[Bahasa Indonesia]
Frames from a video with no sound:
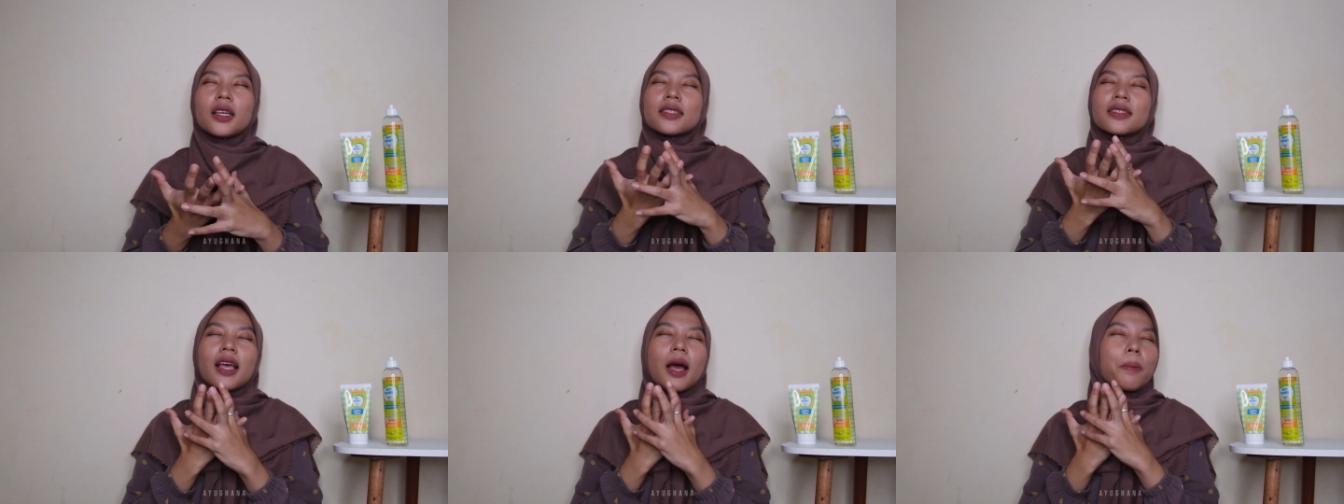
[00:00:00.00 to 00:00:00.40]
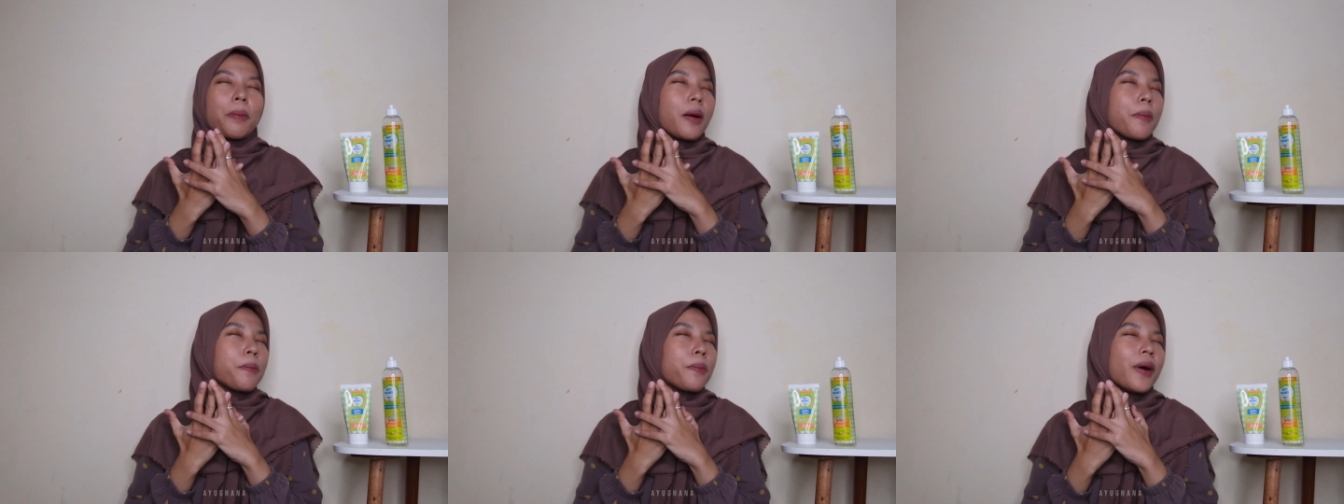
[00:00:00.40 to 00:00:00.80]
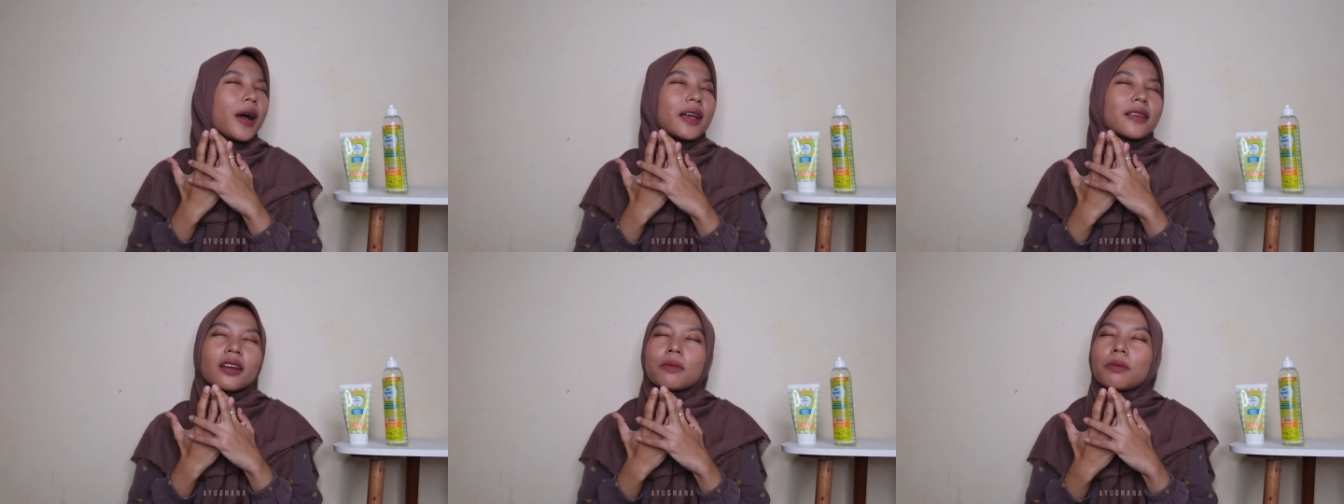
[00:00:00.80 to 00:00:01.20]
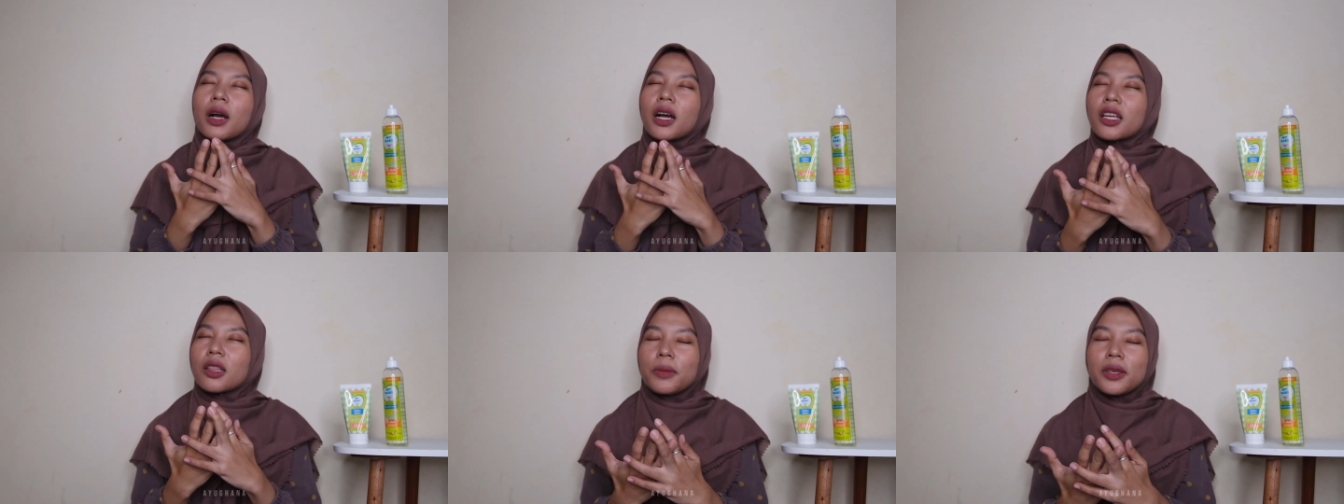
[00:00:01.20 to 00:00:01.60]
sama banyak
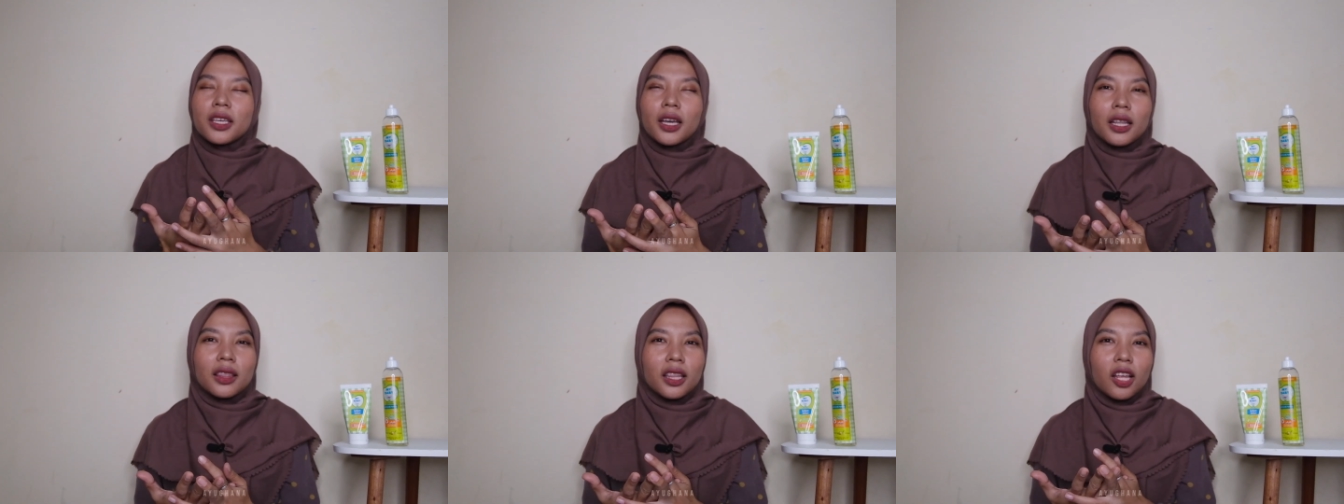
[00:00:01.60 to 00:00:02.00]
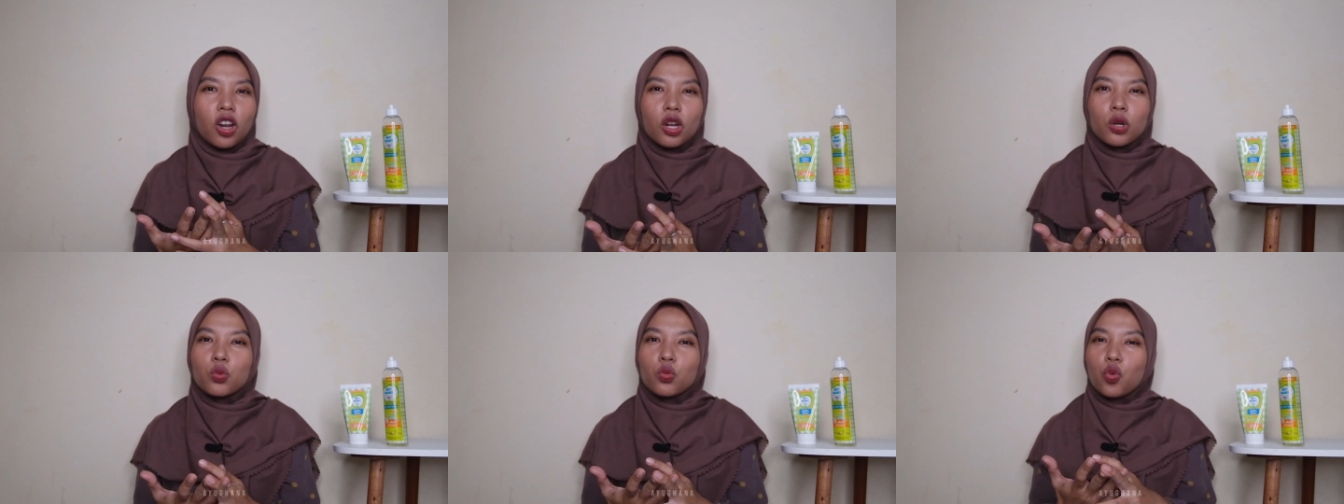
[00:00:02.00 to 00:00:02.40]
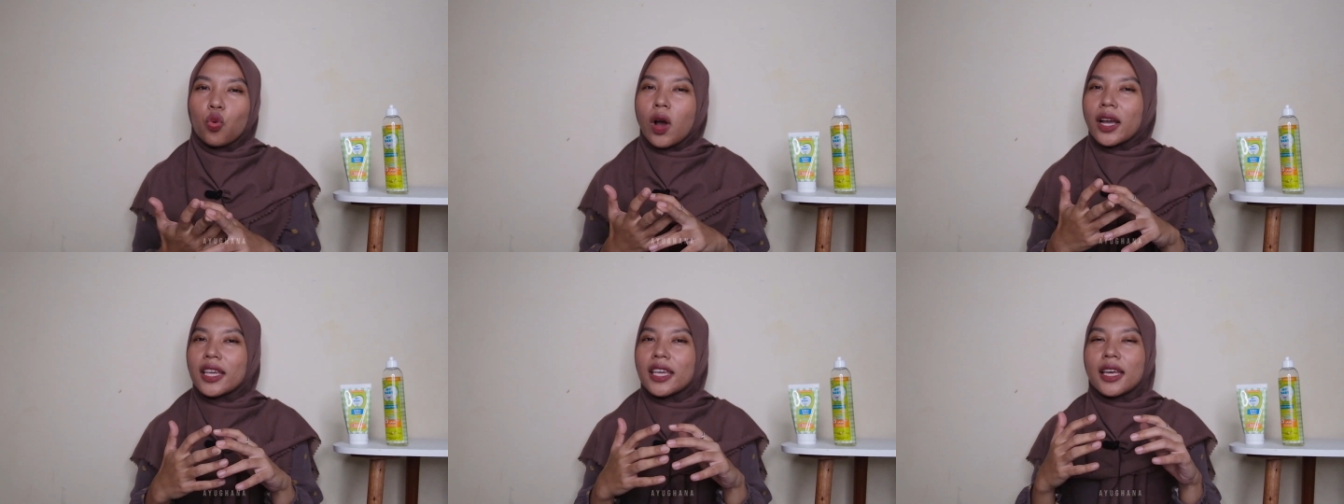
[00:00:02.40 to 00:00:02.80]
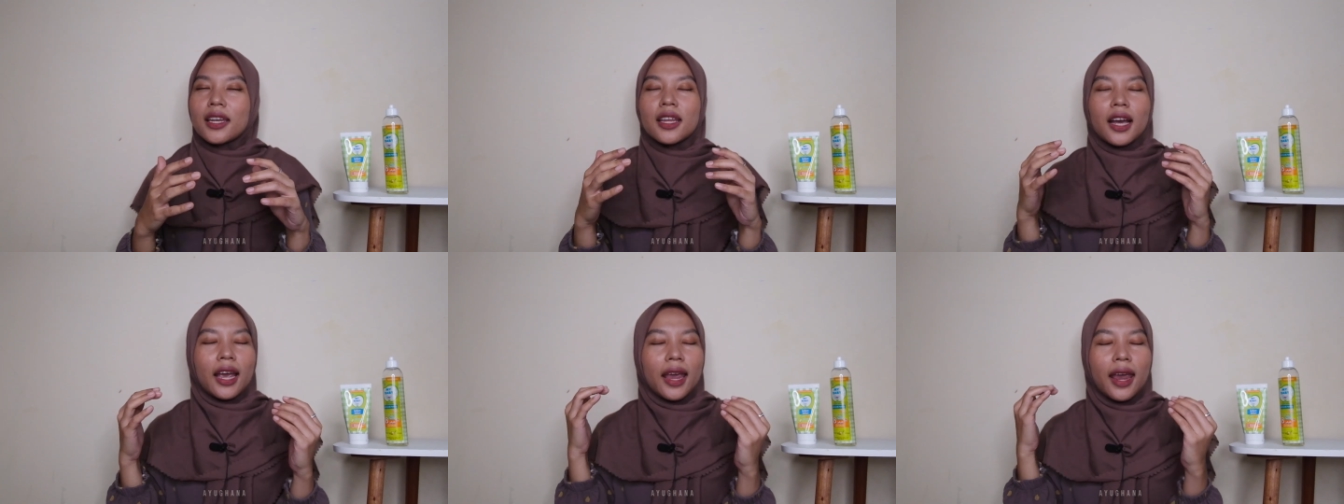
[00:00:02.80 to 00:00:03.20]
banget minyak telon wangian
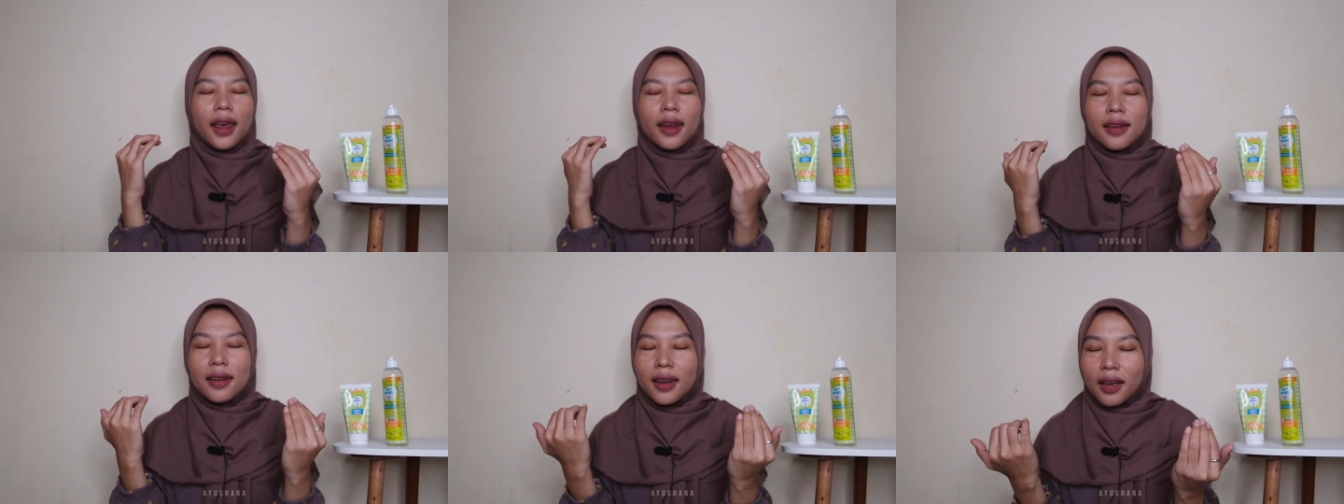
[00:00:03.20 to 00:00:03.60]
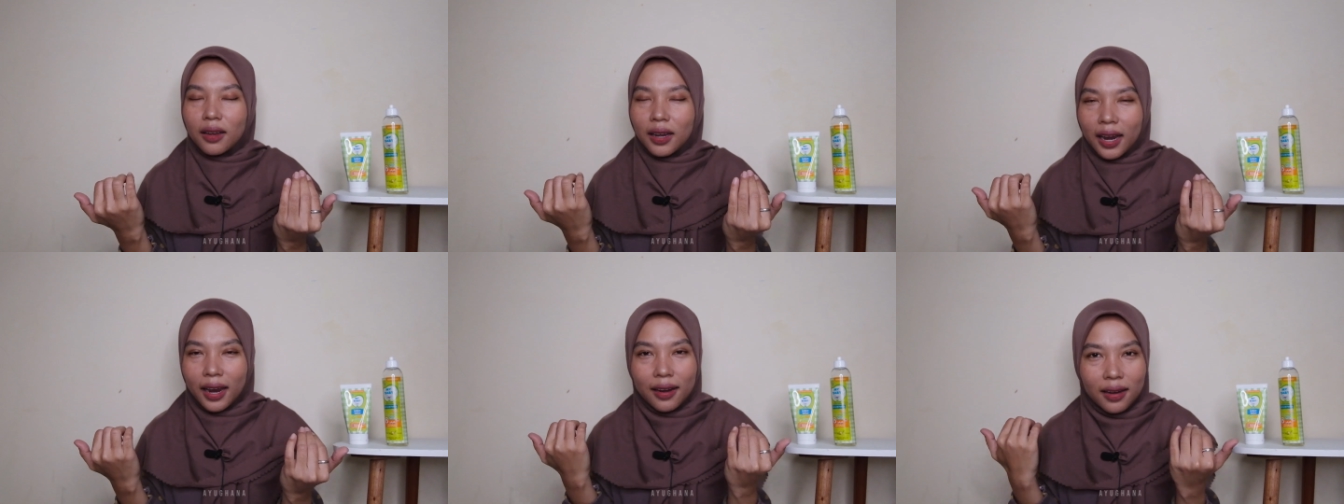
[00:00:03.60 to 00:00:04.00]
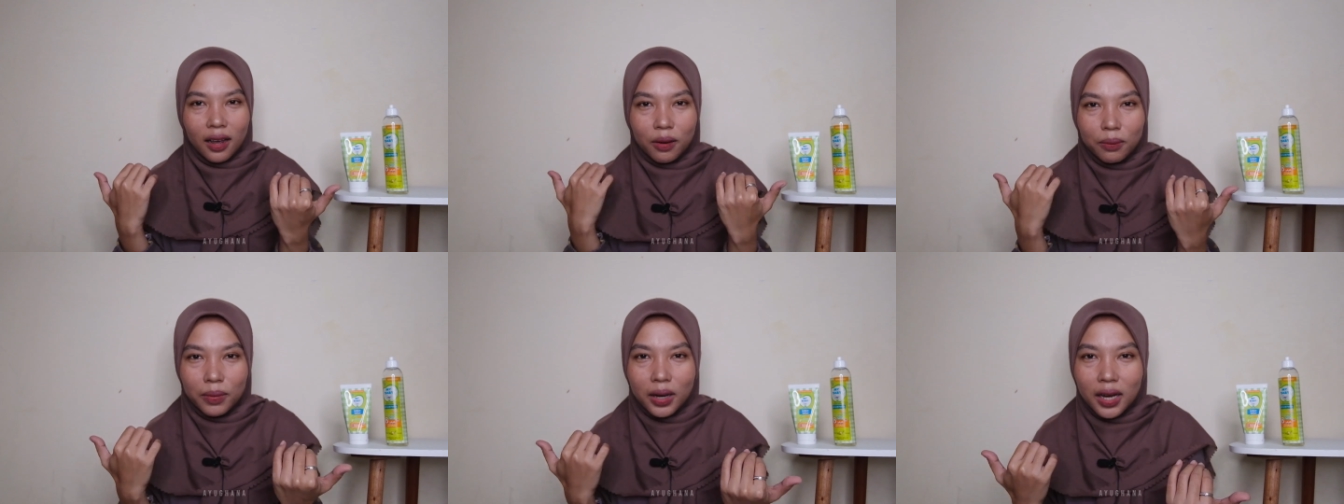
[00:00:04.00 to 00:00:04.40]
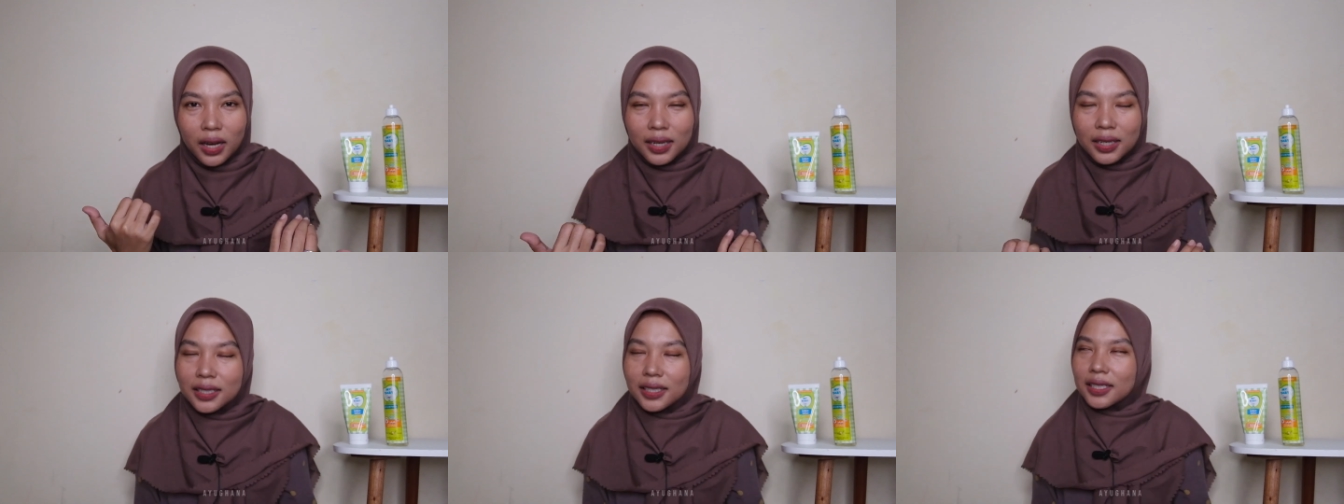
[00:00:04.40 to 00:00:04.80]
yang enak-enak
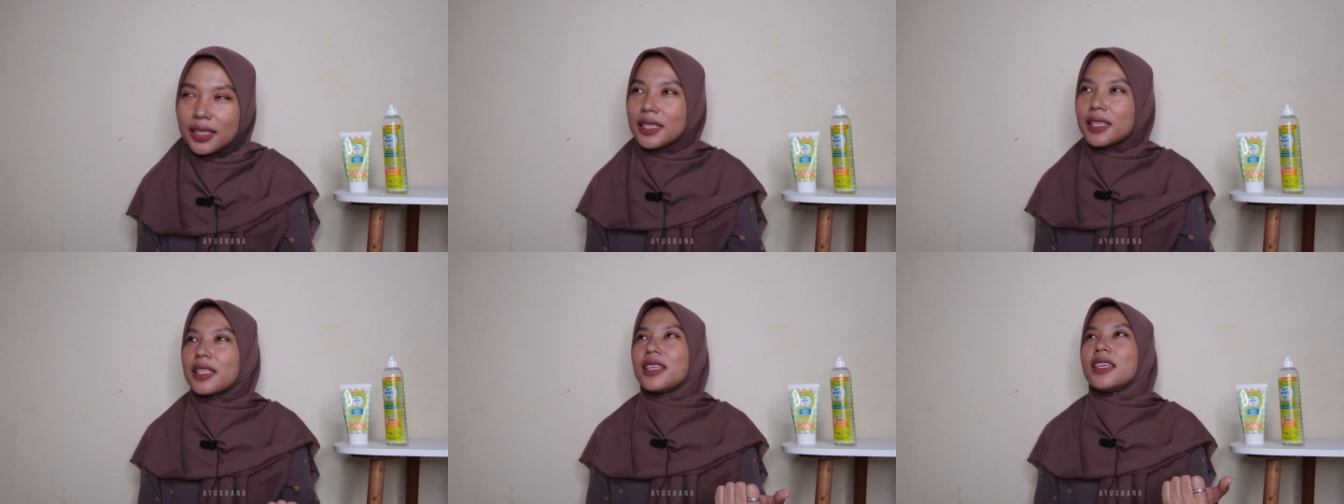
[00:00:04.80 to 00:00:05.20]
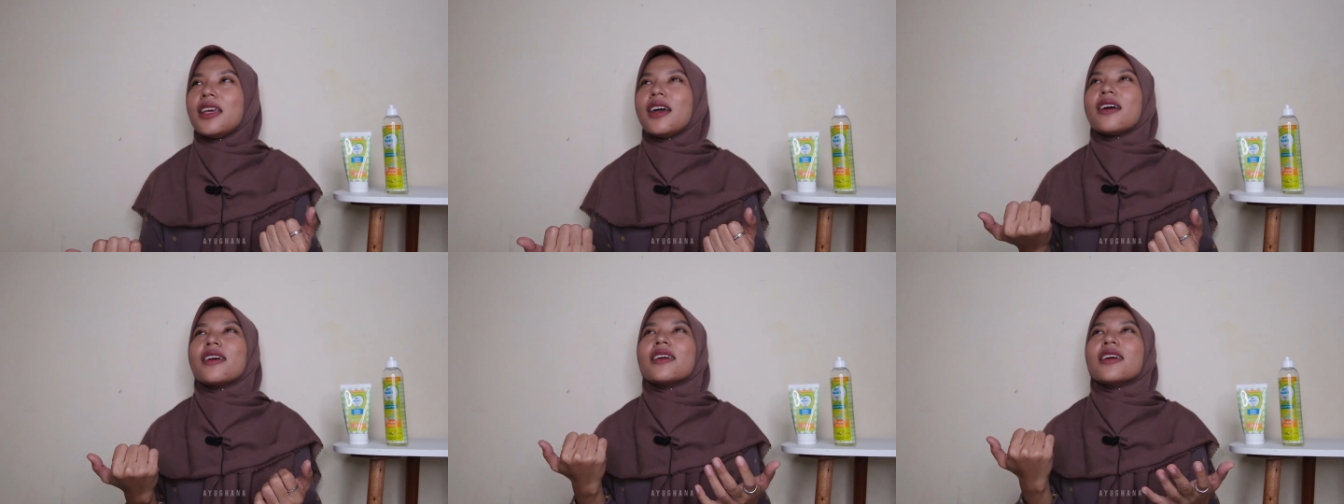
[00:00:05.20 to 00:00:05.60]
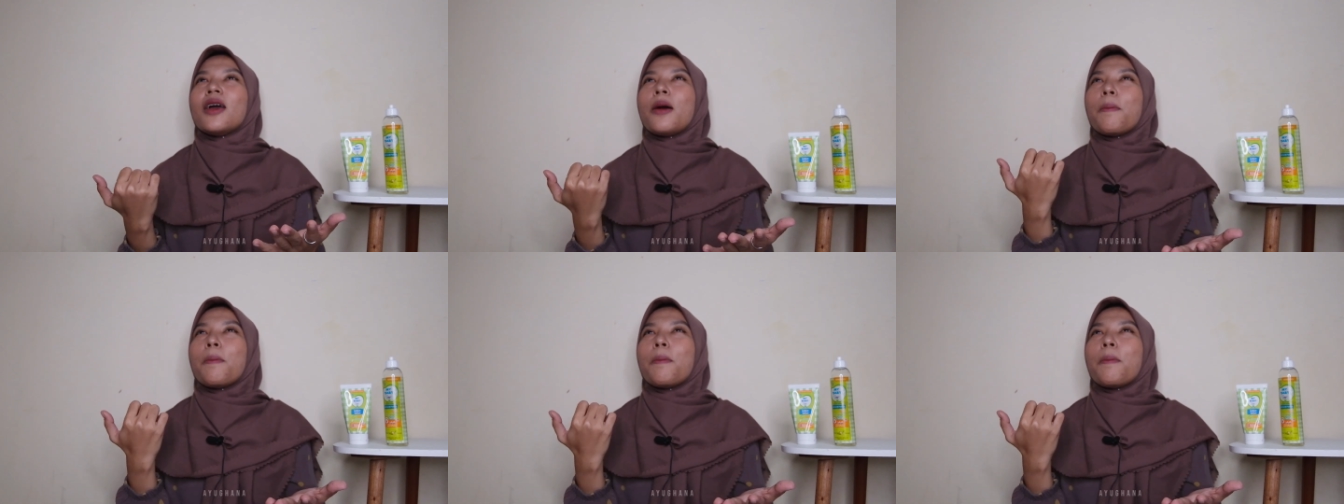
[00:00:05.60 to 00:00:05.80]
banget yang